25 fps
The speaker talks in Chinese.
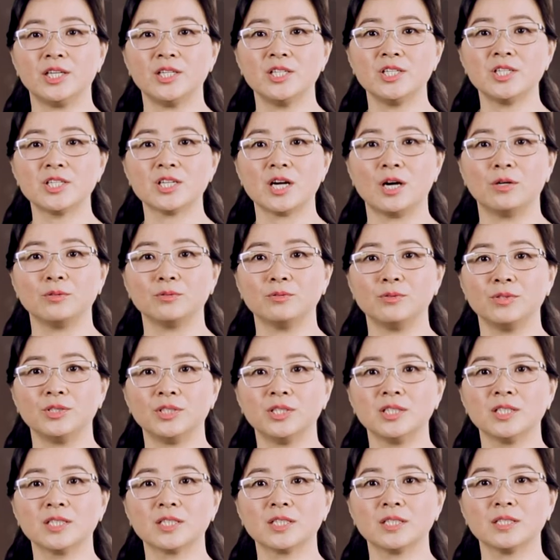减少
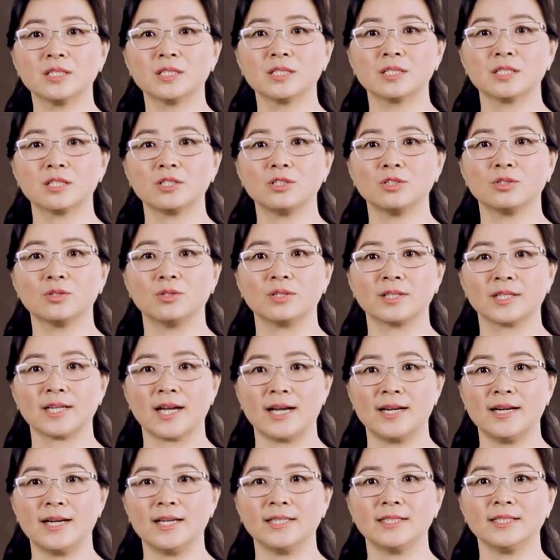女性生殖系统
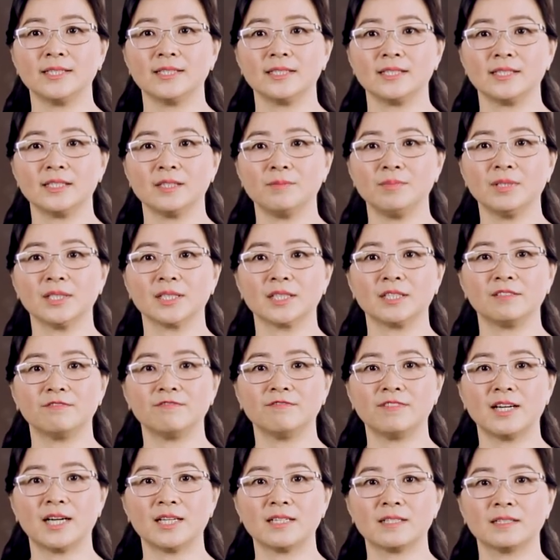感染性疾病的
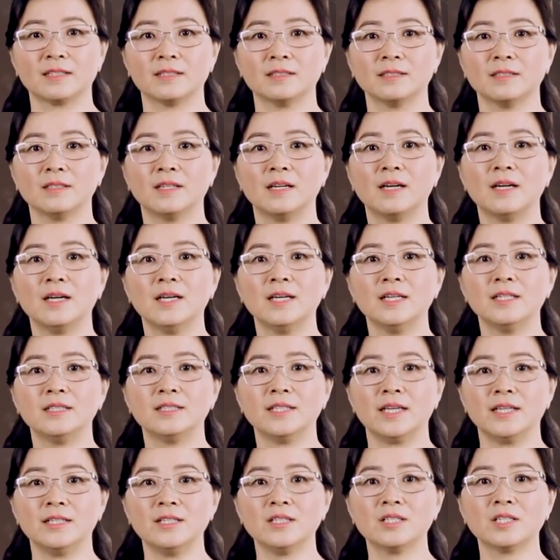发生。
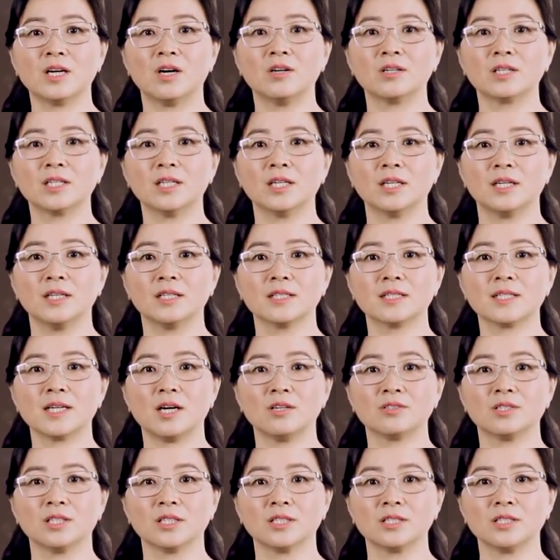减少可能
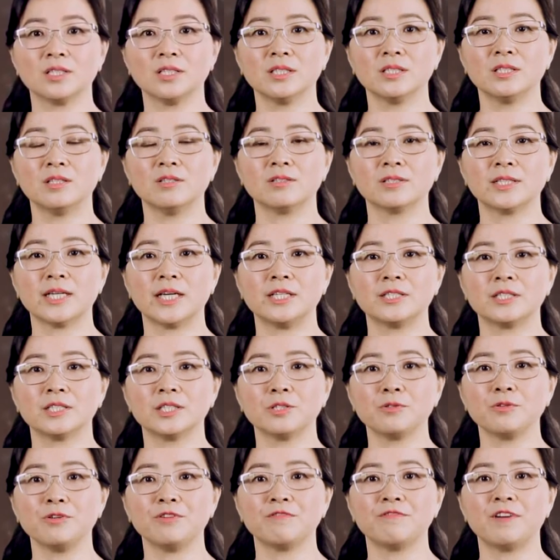造成今后在
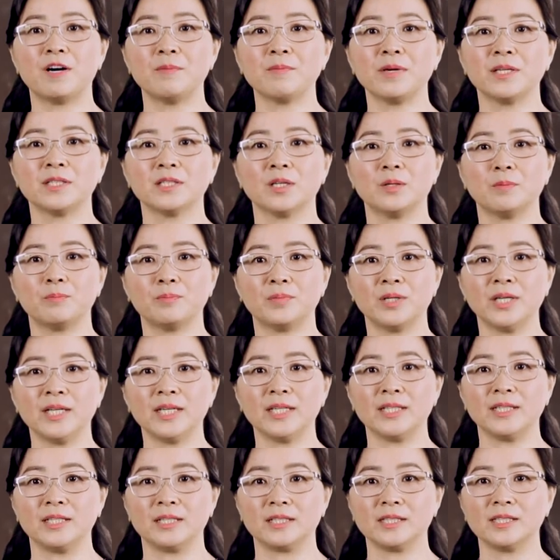生育方面的不
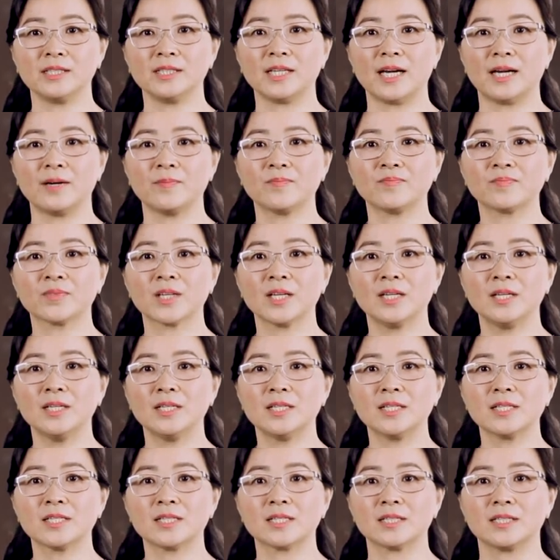利影响，
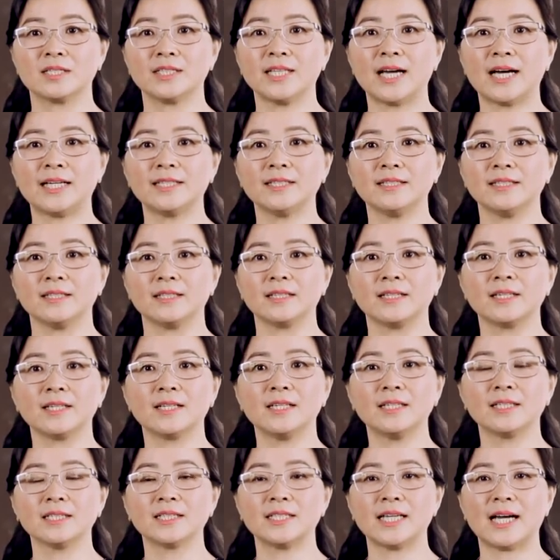使家庭
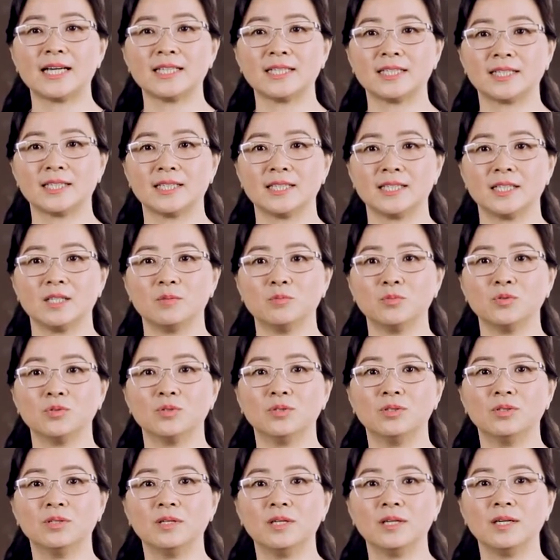更加的和
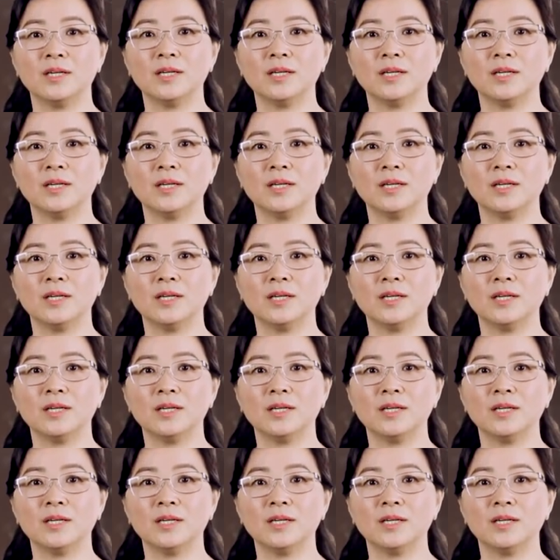睦。